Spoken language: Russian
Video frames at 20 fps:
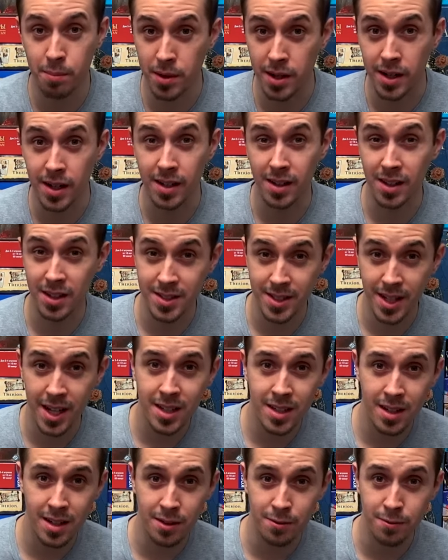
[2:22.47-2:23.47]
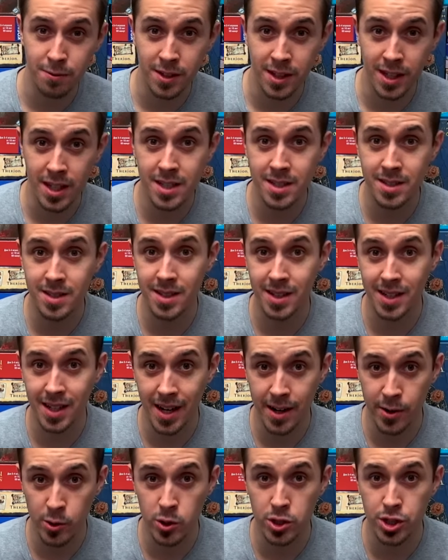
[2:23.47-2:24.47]
про гладиаторов есть
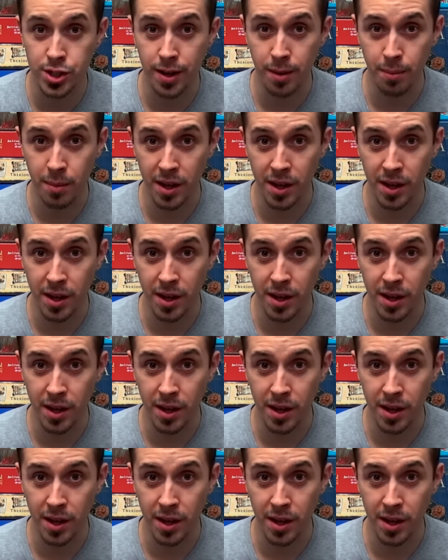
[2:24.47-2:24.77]
хорошая